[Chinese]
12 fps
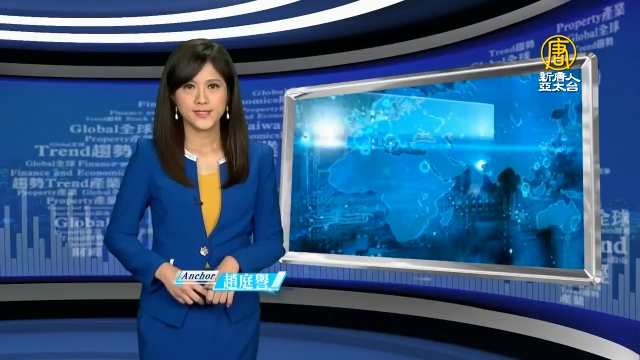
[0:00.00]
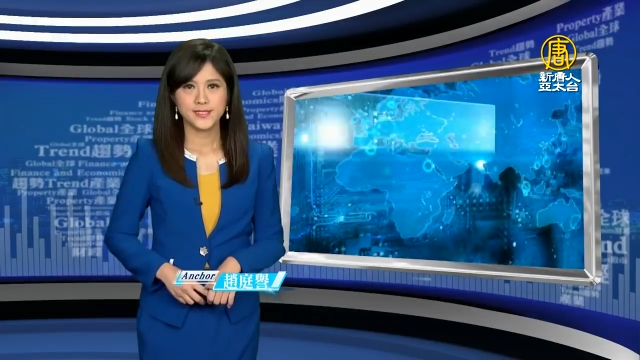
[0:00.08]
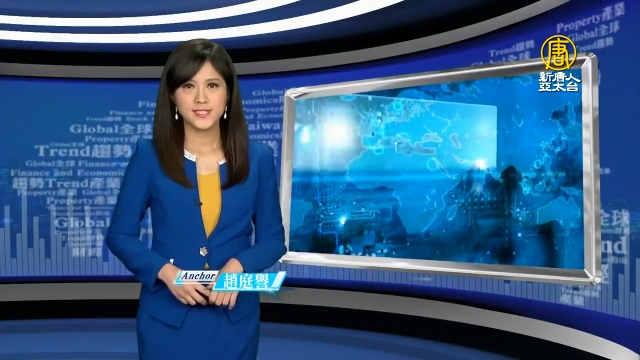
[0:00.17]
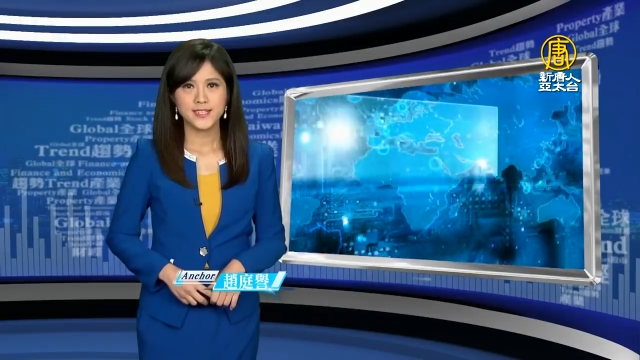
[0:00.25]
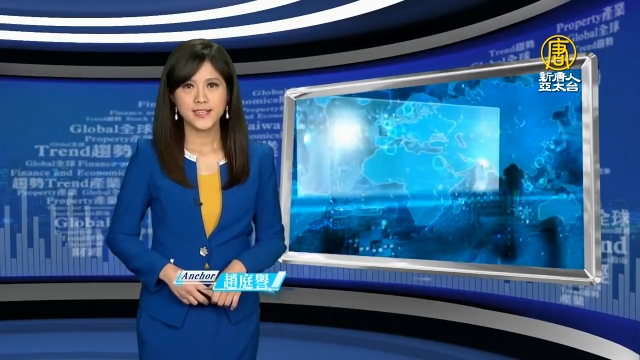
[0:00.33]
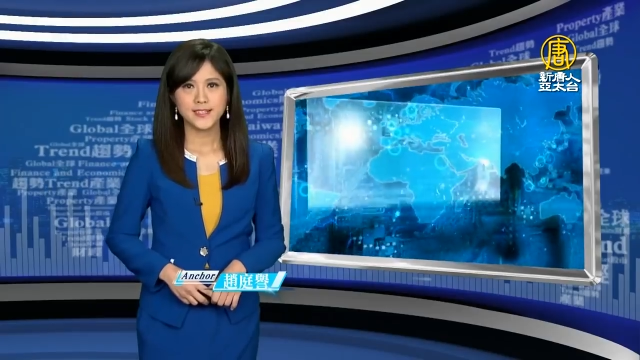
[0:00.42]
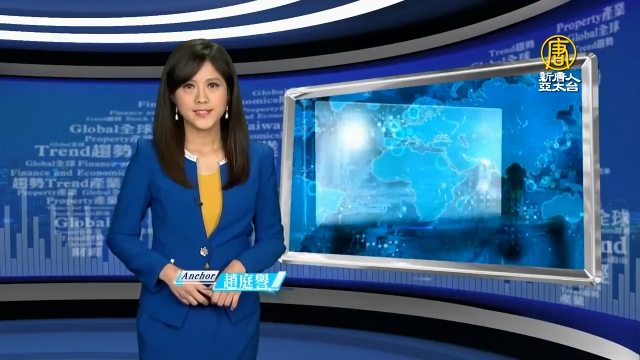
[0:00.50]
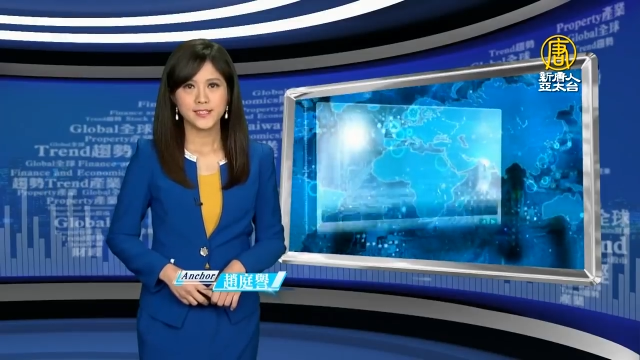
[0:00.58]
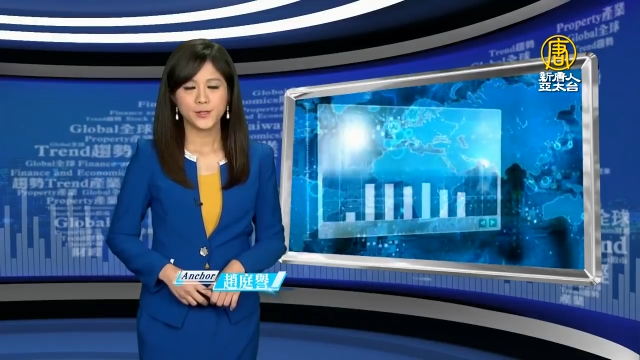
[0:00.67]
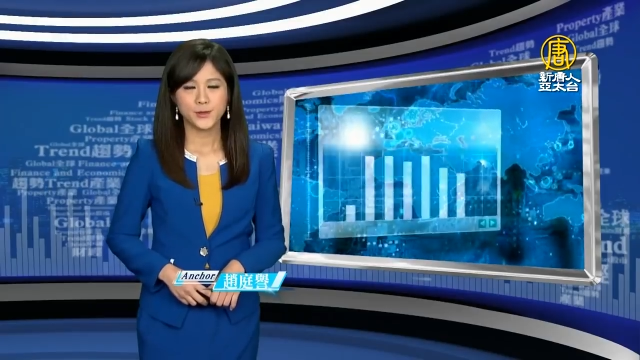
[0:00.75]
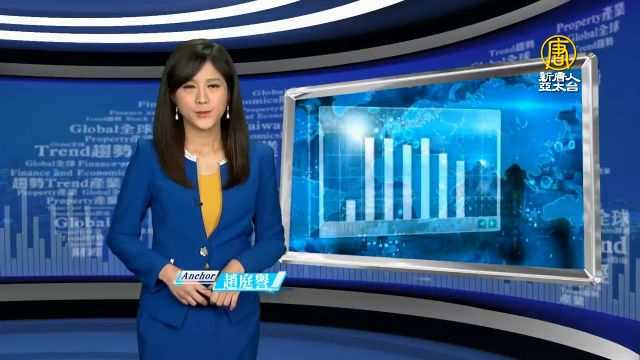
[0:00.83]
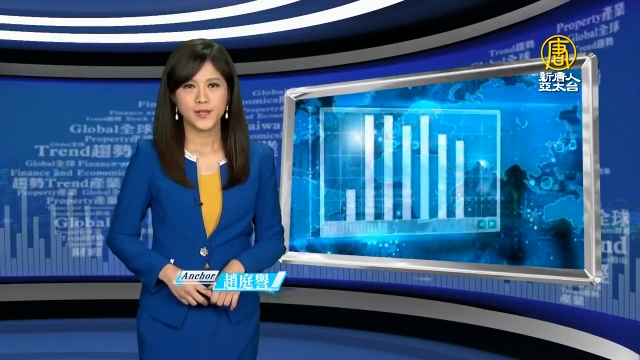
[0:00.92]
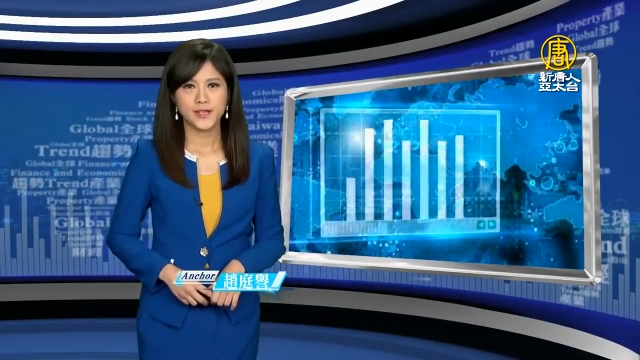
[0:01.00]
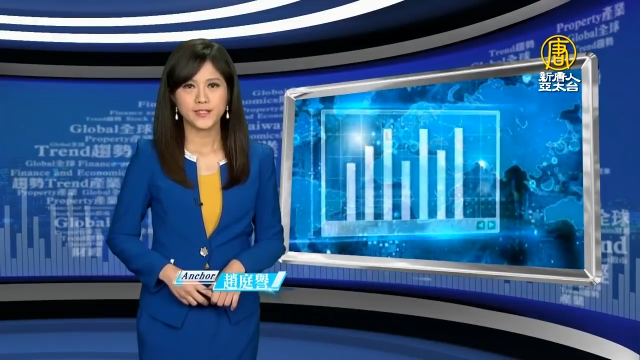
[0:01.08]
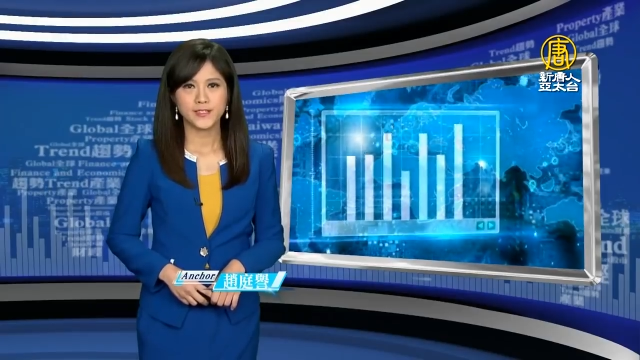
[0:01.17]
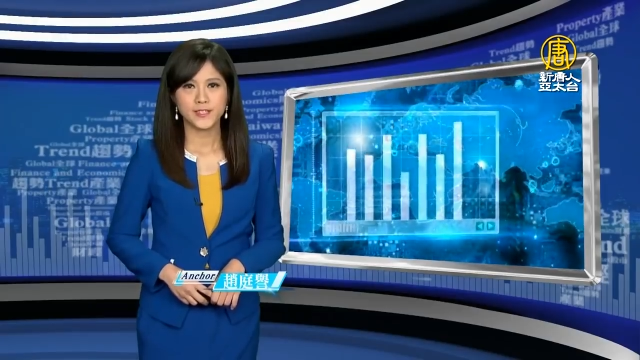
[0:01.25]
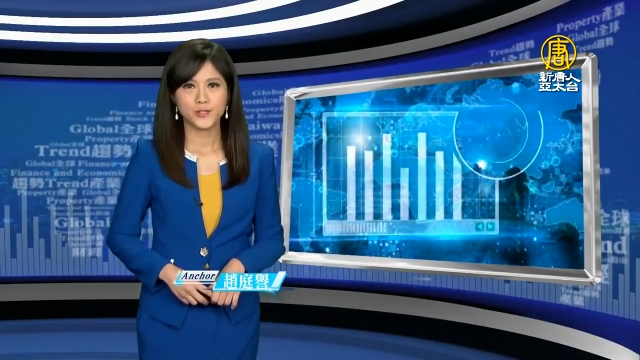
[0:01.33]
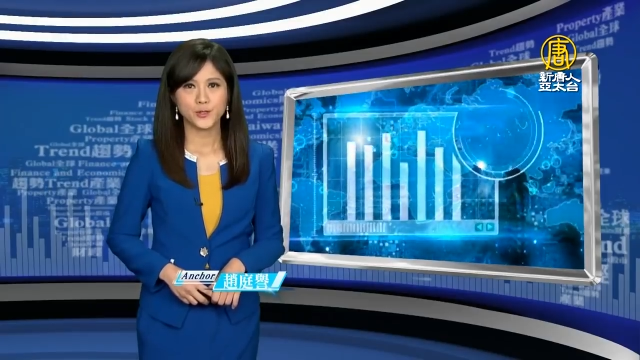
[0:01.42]
接下来带你浏览
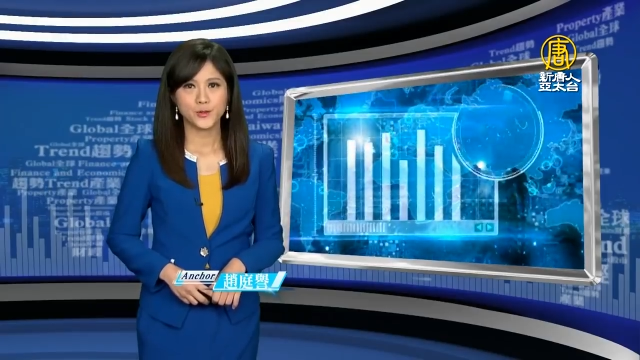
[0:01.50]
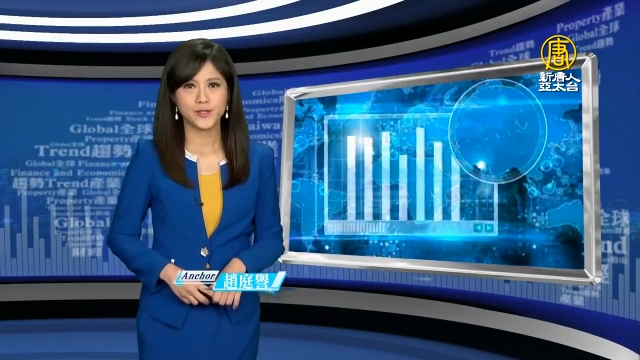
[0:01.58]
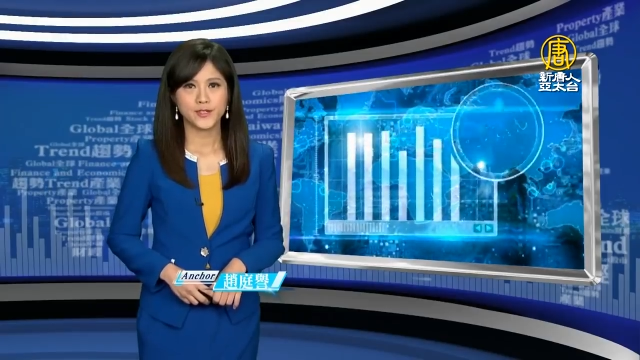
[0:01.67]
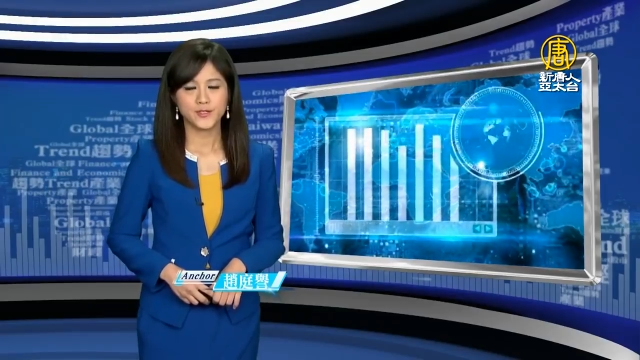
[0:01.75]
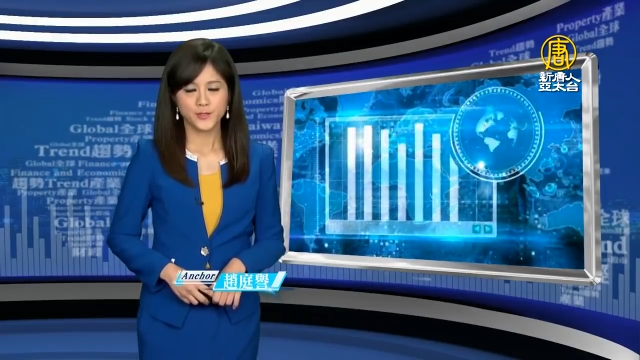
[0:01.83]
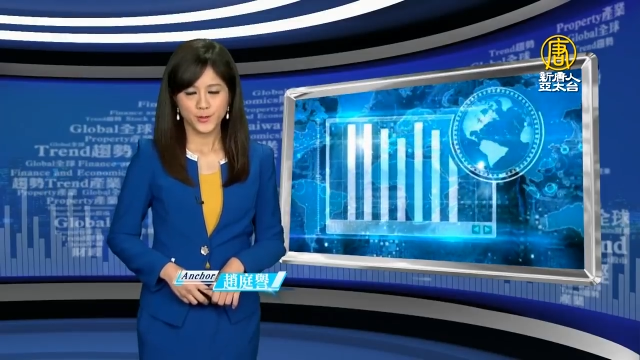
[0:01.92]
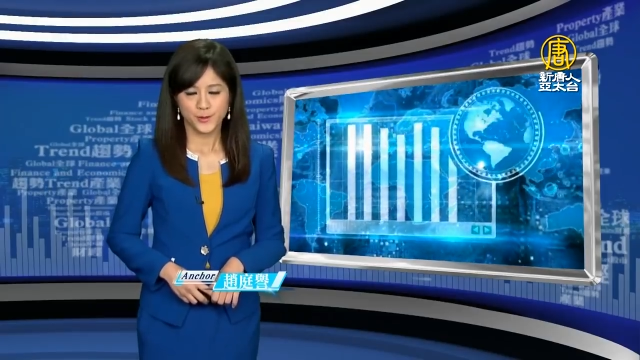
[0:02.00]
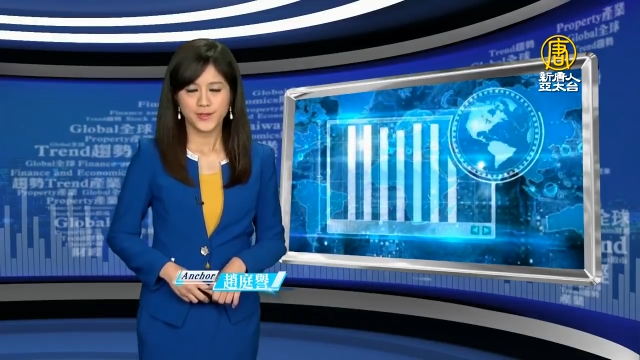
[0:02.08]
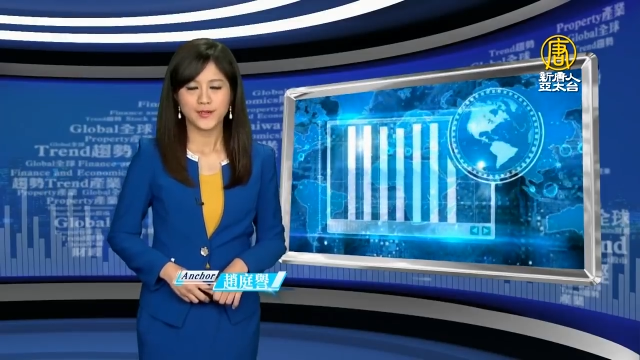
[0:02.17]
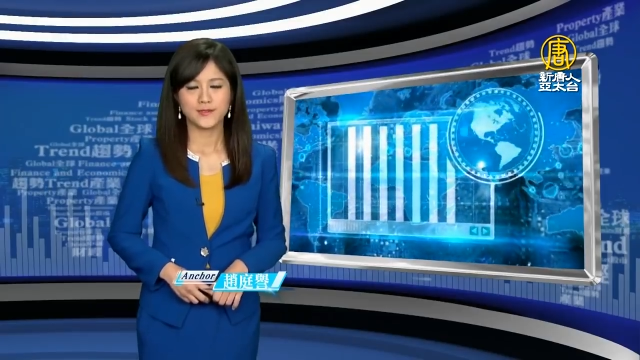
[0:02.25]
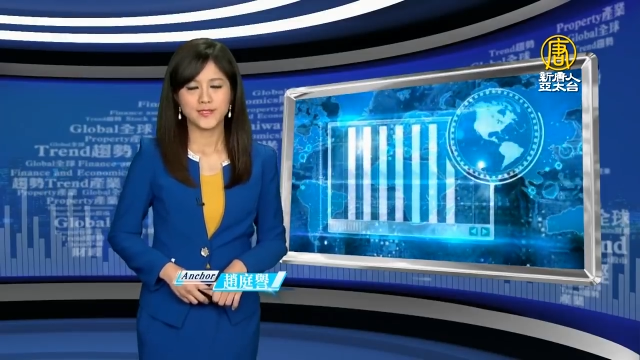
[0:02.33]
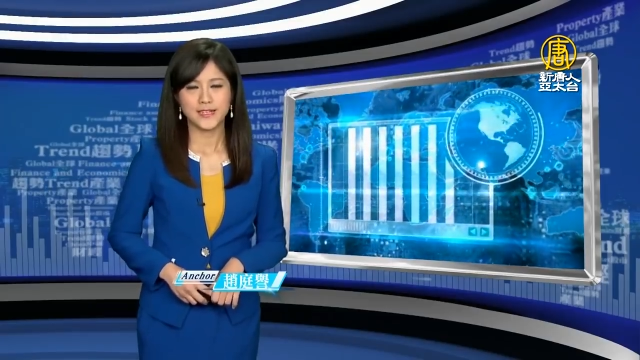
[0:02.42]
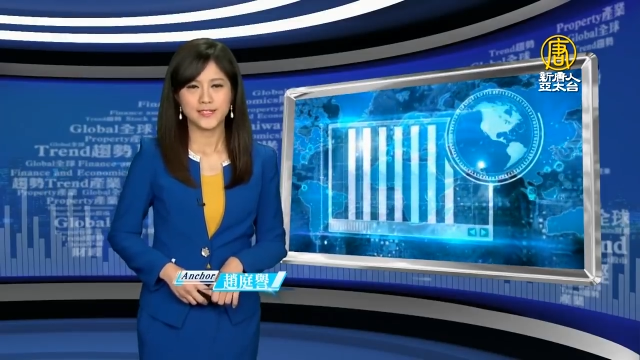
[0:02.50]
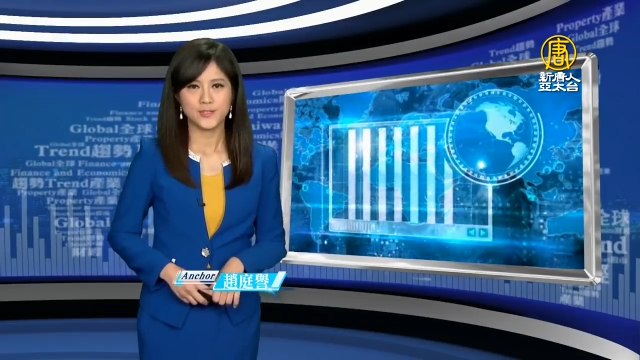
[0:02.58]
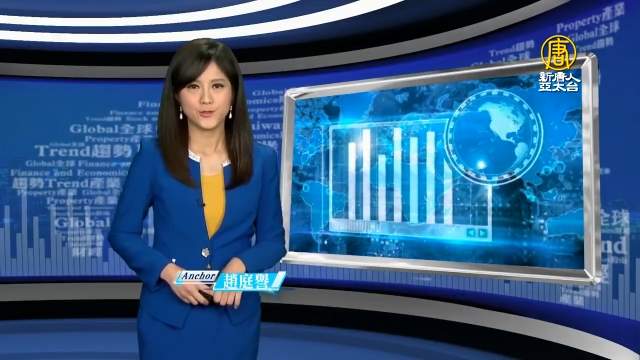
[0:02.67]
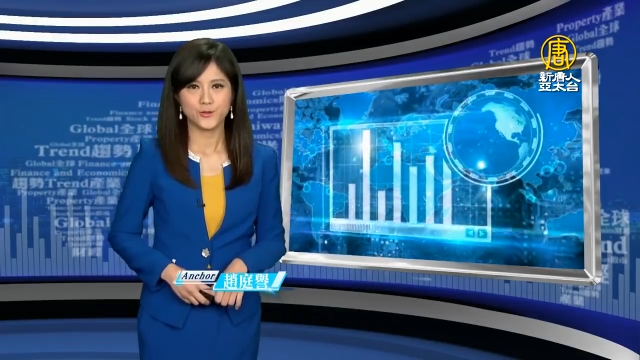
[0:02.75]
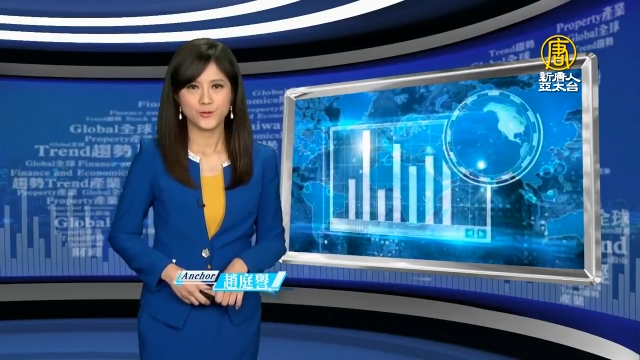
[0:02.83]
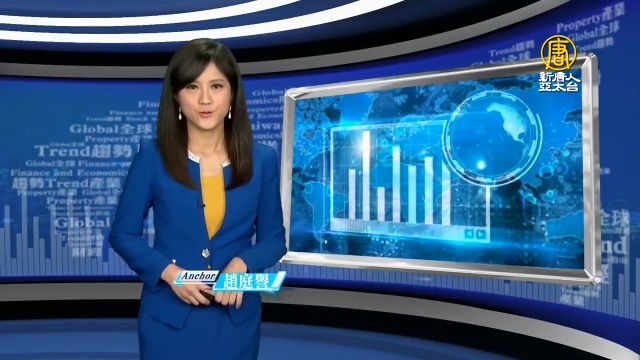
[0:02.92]
这一周的重要财
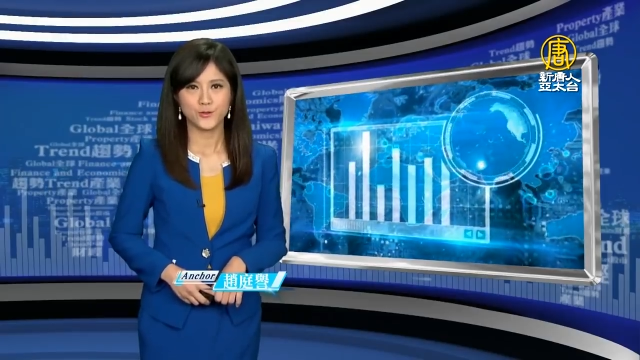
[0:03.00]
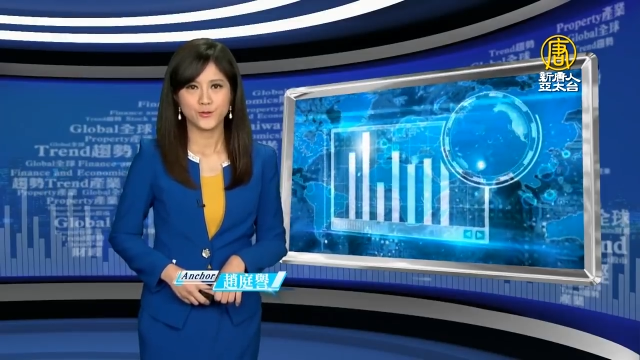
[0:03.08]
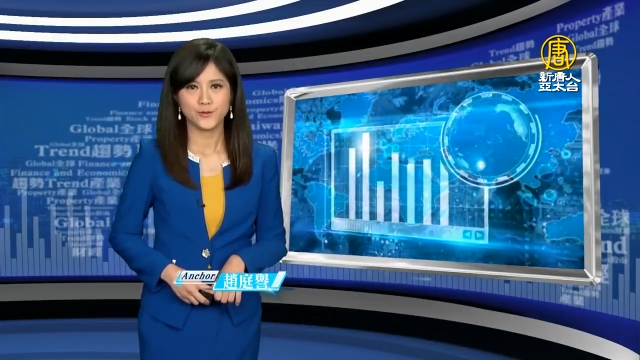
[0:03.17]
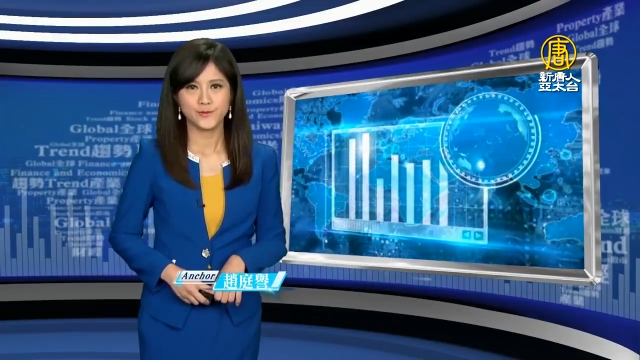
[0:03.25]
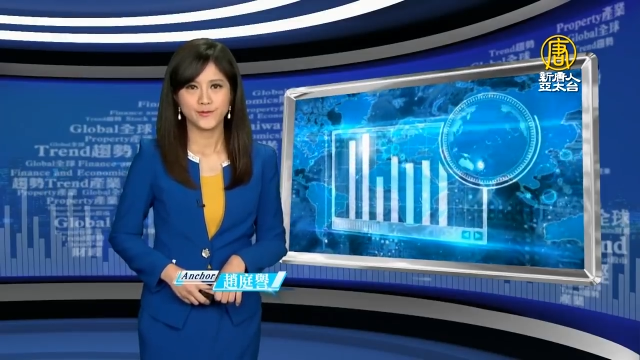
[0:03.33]
经数据。